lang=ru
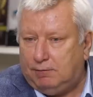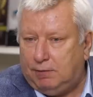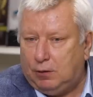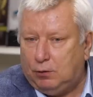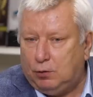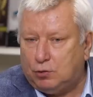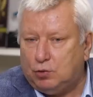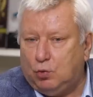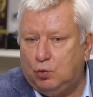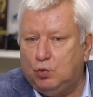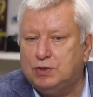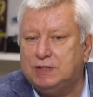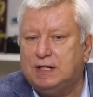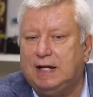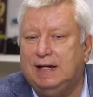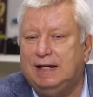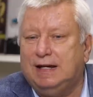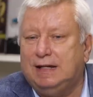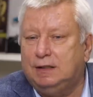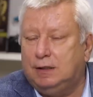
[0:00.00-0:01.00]
волос,
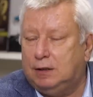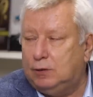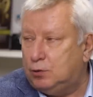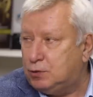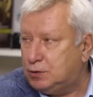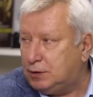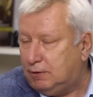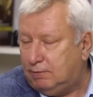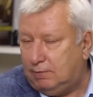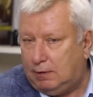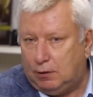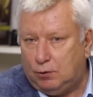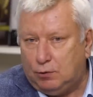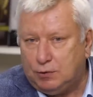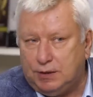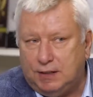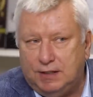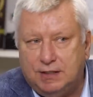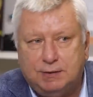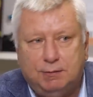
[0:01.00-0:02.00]
ускорение роста
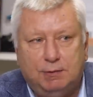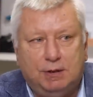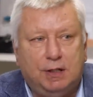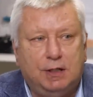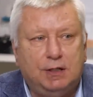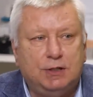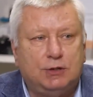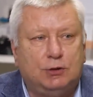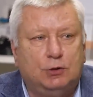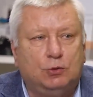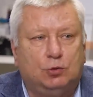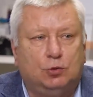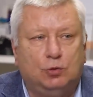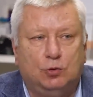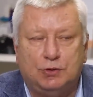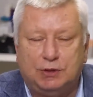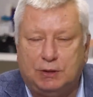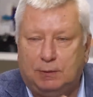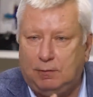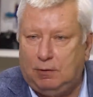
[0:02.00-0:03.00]
волос, изменение
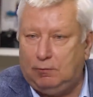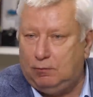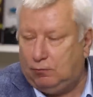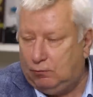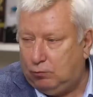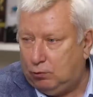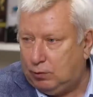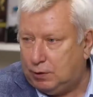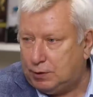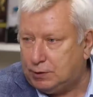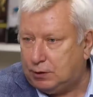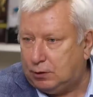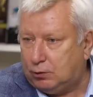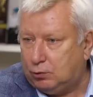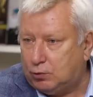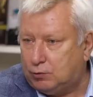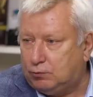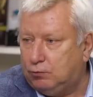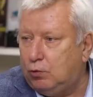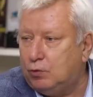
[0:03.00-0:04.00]
структуры самого волоса.
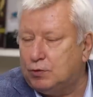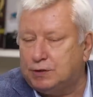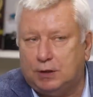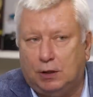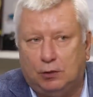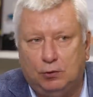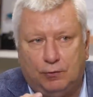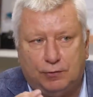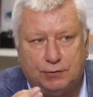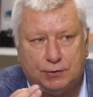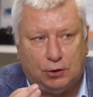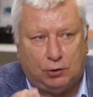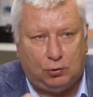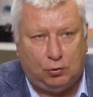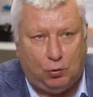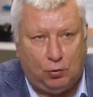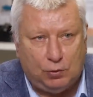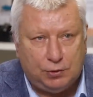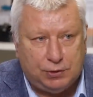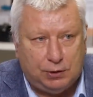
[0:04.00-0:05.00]
То есть, волос становится
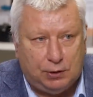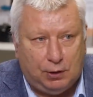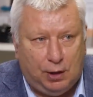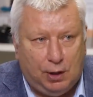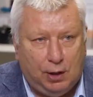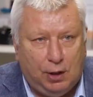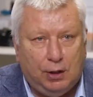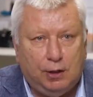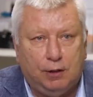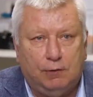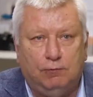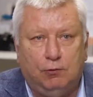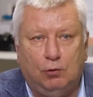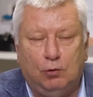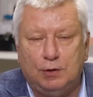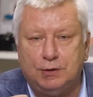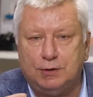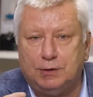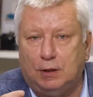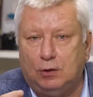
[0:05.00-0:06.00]
толще, и
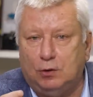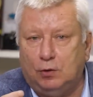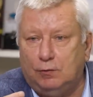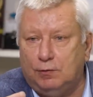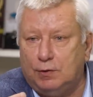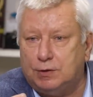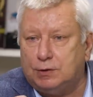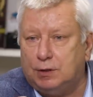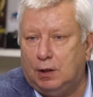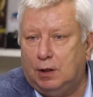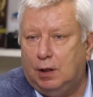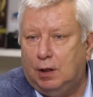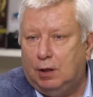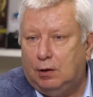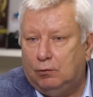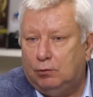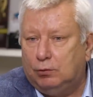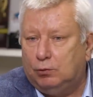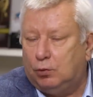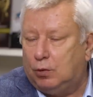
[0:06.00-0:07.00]
волос становится,
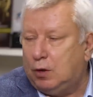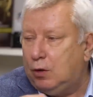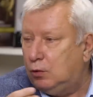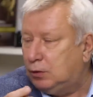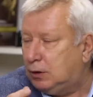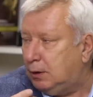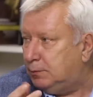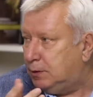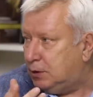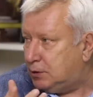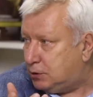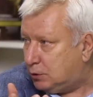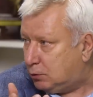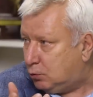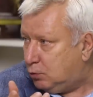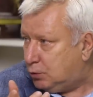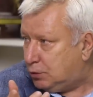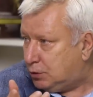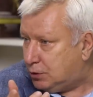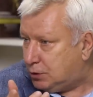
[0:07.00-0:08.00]
вот у кого там есть
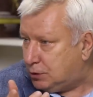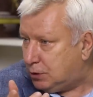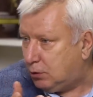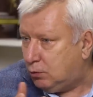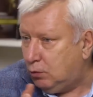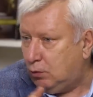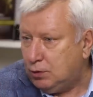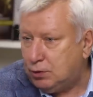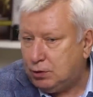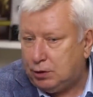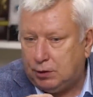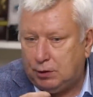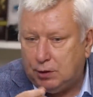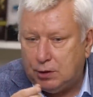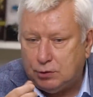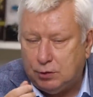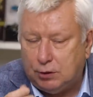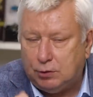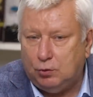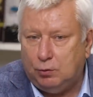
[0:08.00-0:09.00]
секущиеся кончики,
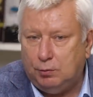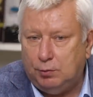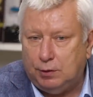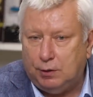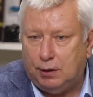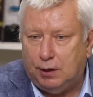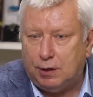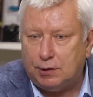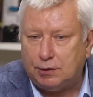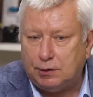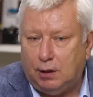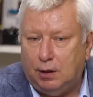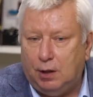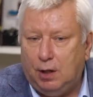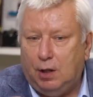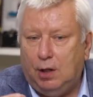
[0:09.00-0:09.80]
значит, это убирается.